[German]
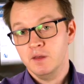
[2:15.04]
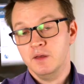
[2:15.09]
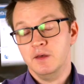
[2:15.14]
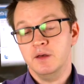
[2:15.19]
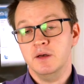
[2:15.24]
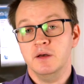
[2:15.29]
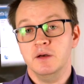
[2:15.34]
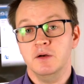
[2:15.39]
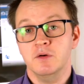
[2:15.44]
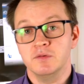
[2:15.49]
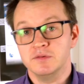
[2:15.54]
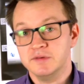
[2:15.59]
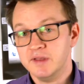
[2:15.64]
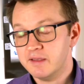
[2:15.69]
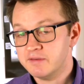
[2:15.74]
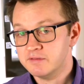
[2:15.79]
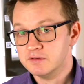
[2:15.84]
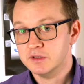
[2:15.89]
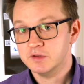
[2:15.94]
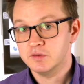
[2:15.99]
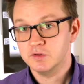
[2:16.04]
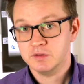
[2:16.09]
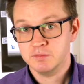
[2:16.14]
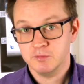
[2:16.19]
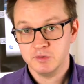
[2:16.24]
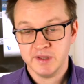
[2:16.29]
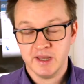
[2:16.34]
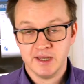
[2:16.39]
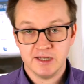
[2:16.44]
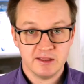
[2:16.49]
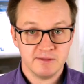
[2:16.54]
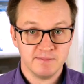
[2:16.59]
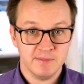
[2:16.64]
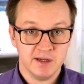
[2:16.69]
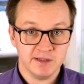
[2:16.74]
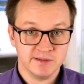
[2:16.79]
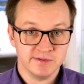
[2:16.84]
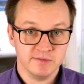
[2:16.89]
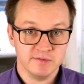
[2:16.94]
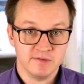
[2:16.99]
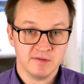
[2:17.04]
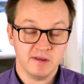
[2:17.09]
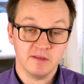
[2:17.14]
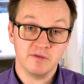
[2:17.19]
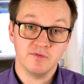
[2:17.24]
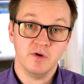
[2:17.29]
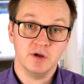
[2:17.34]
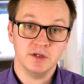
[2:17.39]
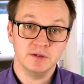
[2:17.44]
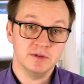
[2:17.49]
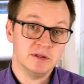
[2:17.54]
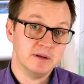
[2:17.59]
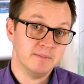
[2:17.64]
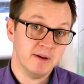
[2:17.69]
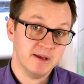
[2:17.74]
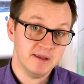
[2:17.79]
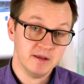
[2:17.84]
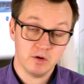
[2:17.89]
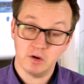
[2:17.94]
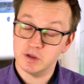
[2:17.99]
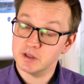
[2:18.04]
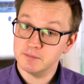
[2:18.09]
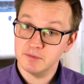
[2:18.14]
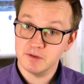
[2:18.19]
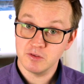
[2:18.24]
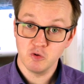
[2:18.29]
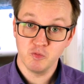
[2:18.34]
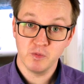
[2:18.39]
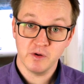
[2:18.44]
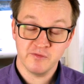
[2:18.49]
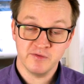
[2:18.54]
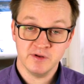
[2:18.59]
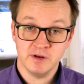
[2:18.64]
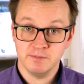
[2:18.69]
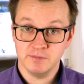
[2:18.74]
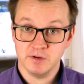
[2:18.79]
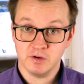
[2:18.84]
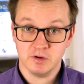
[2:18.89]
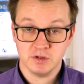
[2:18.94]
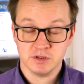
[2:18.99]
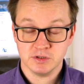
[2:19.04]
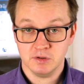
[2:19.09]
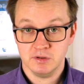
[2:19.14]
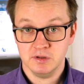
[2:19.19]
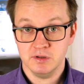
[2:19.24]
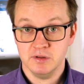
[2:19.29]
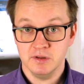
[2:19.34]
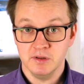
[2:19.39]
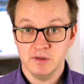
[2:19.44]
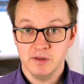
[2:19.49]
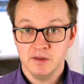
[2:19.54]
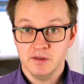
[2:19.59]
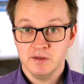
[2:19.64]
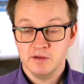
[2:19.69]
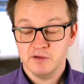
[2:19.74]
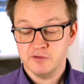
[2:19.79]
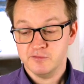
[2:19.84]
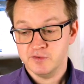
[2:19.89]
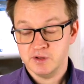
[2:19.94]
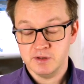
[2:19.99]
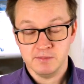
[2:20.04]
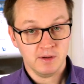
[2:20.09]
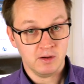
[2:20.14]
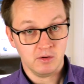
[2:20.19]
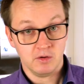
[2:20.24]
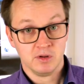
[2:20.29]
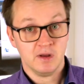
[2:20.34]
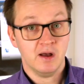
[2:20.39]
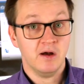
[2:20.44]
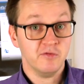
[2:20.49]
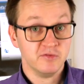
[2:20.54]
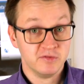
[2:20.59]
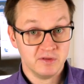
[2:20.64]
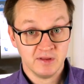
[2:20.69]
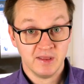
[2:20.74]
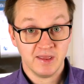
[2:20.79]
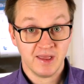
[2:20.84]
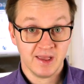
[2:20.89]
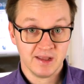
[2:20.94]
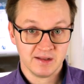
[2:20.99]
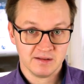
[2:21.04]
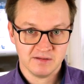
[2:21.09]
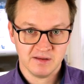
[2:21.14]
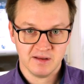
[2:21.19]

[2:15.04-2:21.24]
äh, und da sind natürlich moderne Smartphones ganz vorne mit dabei. Ihr könnt damit super filmen, ihr könnt tolle Filme auch auf den Geräten